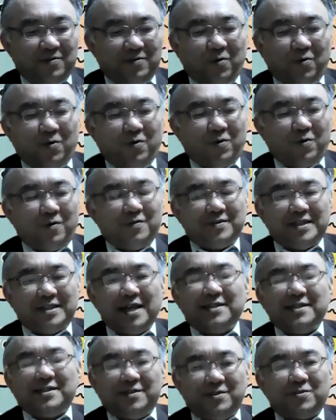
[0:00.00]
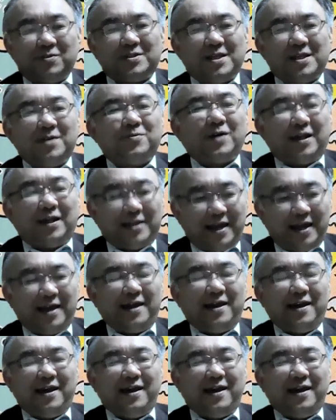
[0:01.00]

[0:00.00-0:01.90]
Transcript: こう成人女性とかで、